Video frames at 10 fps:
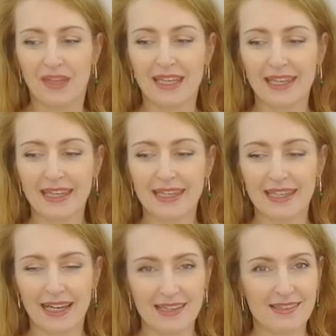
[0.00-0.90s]
и
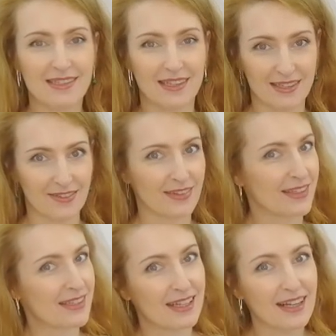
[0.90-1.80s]
я
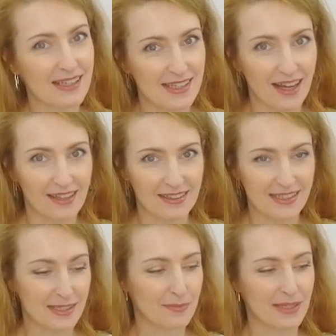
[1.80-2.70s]
естественно заказала
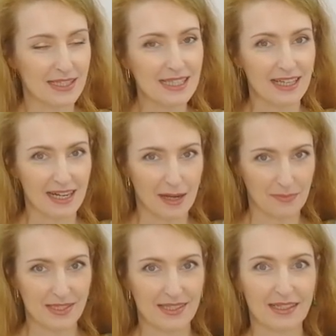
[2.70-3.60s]
себе
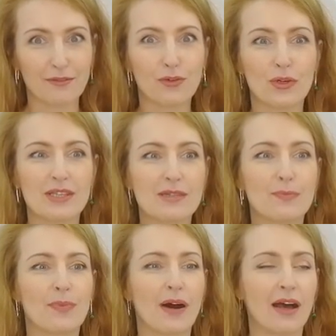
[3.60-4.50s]
скраб солевой
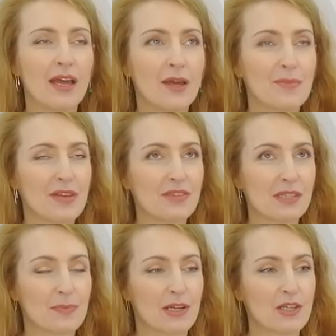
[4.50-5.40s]
спа меня
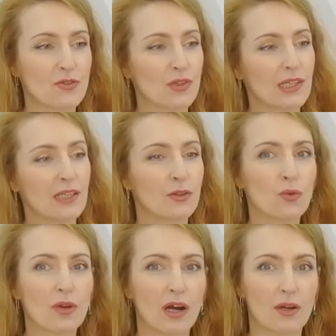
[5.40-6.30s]
все спрашивают Лиля
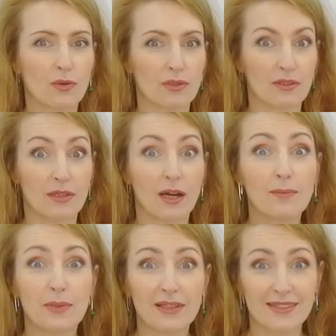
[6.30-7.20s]
ну как он да
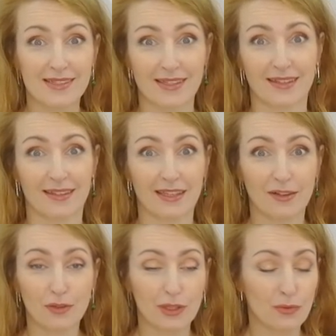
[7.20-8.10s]
обалденный
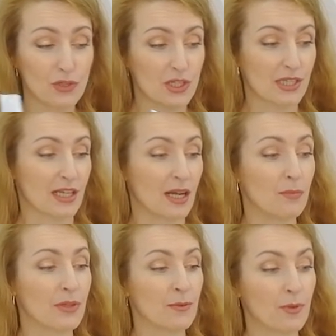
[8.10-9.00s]
я вот лучше
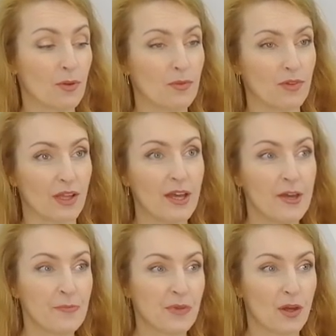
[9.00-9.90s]
скрабы не пробовала
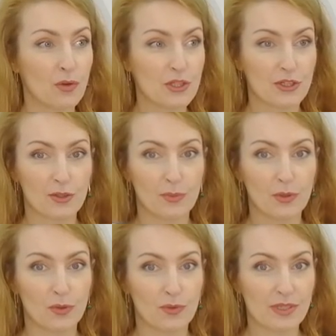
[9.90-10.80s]
я очень
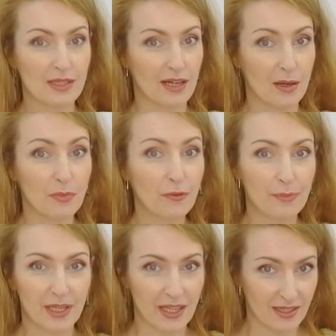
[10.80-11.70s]
люблю скрабы в
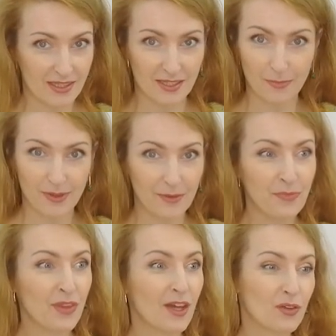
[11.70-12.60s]
принципе
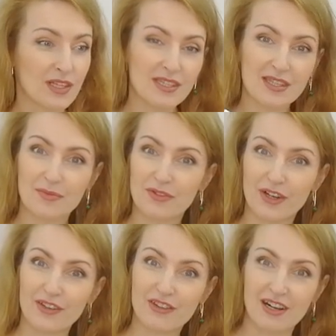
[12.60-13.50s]
у нас они
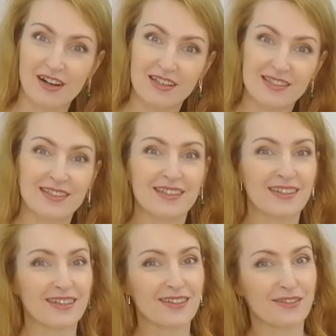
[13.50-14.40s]
бывают
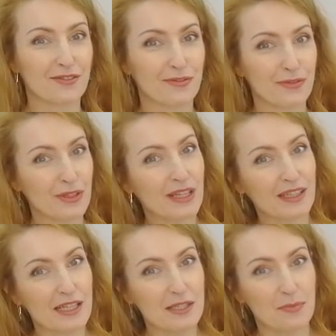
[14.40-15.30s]
разные
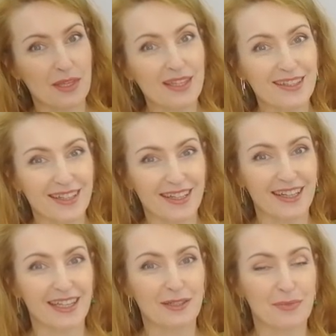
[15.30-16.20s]
иногда смена
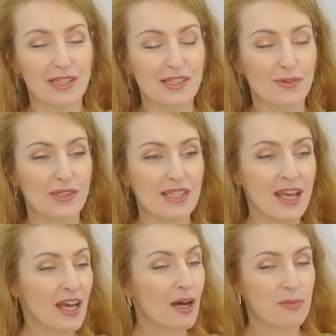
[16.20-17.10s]
какая-то происходит
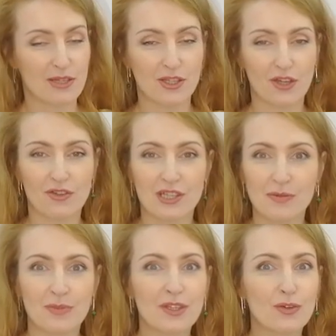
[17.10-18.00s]
обожаю
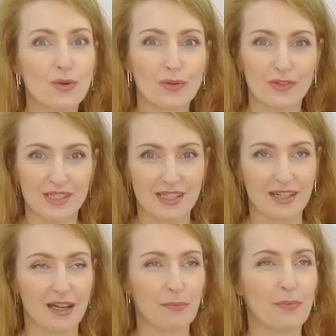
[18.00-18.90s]
наш медовый
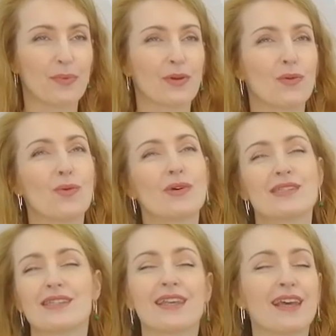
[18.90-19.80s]
скраб
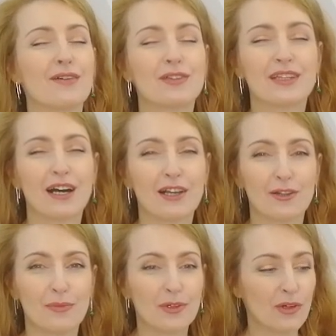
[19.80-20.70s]
просто я его так
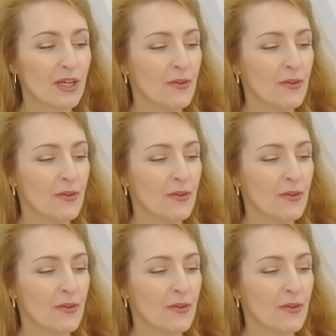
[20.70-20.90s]
люблю